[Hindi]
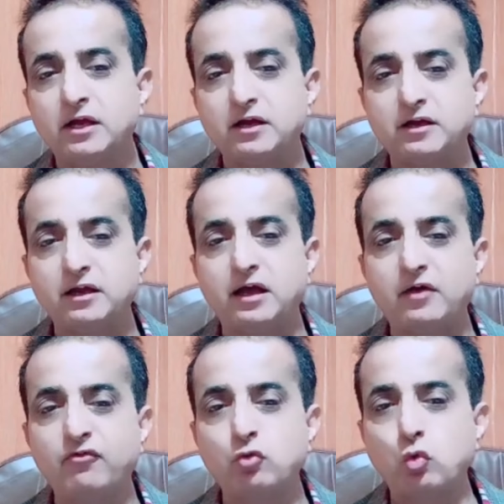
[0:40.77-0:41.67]

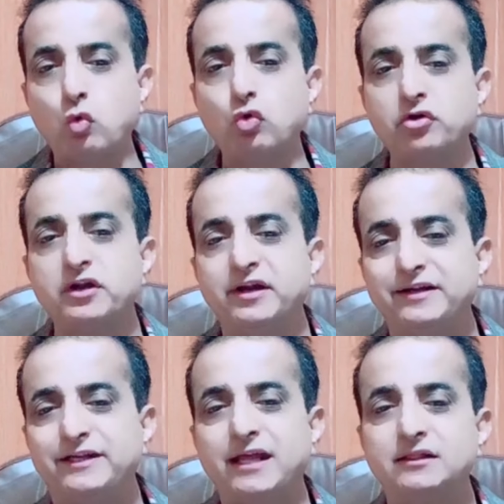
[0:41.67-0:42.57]
खिलाफ कोर्ट ने
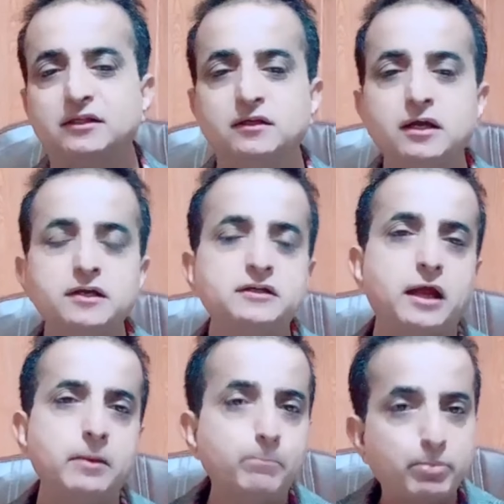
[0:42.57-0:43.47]
डेथ या
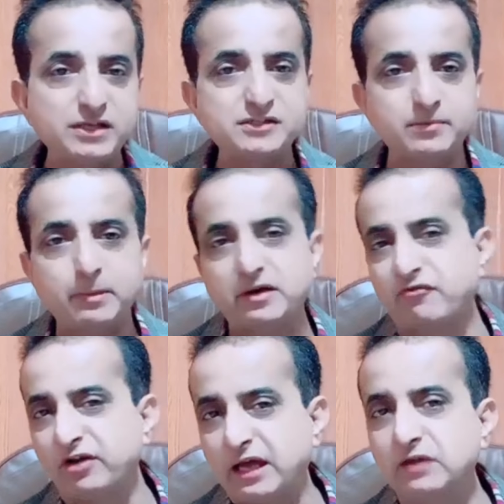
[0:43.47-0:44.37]
इम्प्रेजमेंट
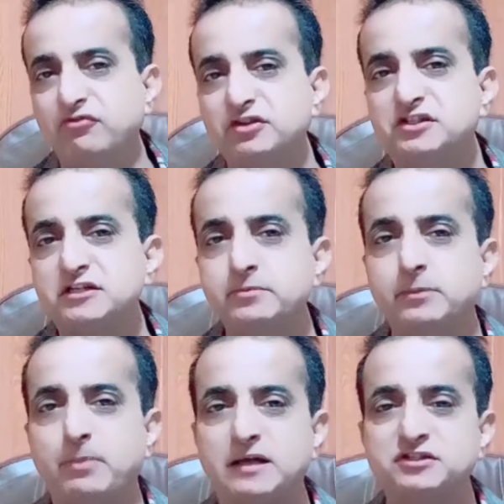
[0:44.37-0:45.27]
ऑफ लाइफ की
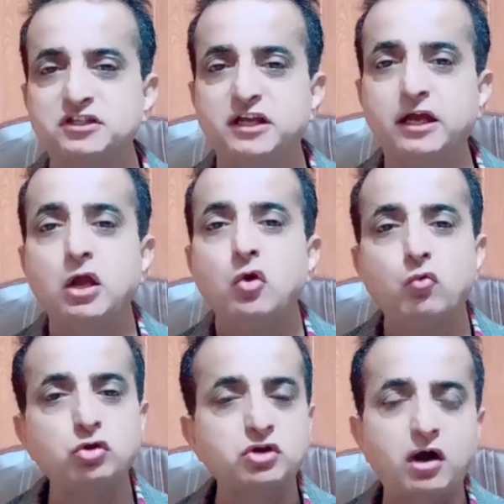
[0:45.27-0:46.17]
जजमेंट पास की है
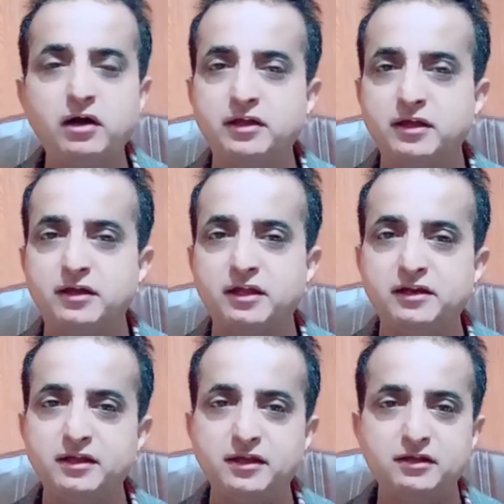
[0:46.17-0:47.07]
वो टार्ड के
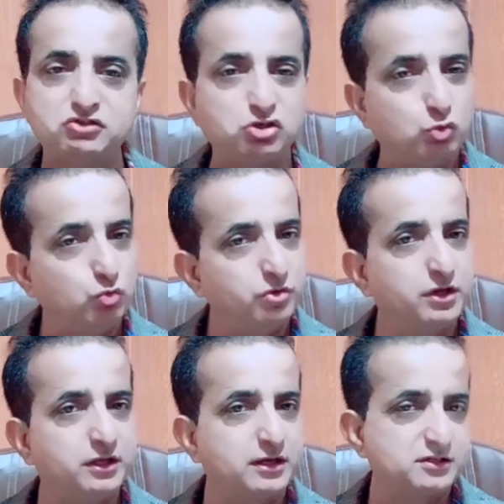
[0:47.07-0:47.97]
लिए स्यू
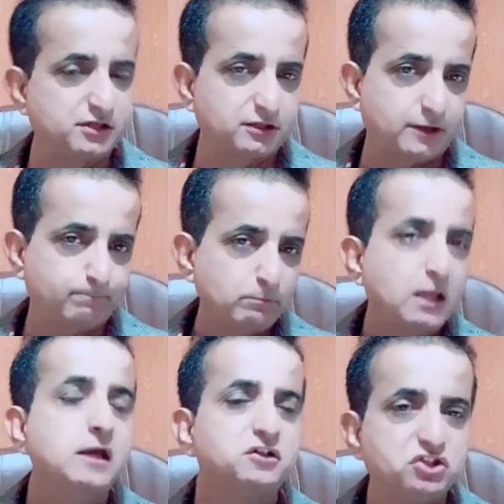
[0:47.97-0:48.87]
नहीं कर सकता
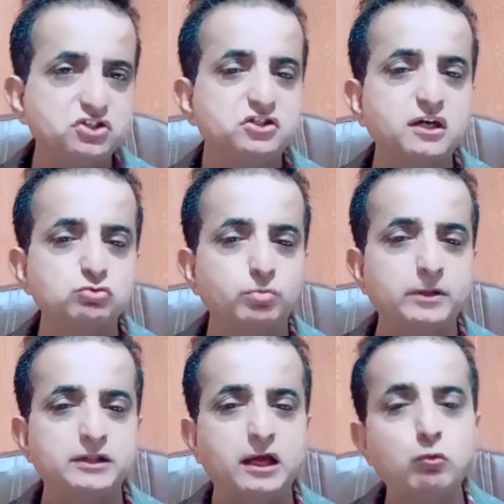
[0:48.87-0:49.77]
तीसरा जो
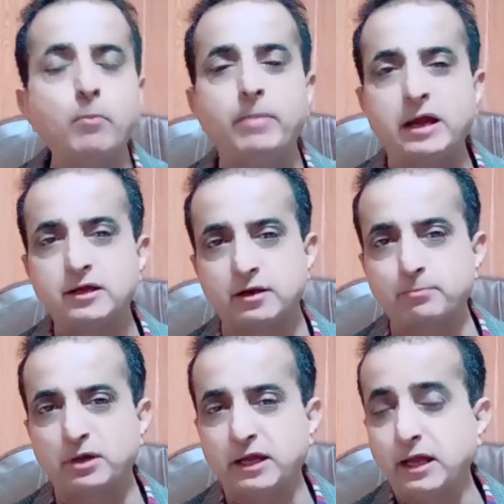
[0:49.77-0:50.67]
बंदा है वो बैंक
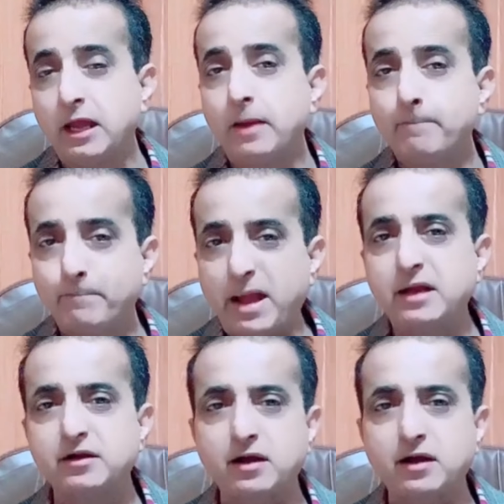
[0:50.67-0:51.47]
है बैंक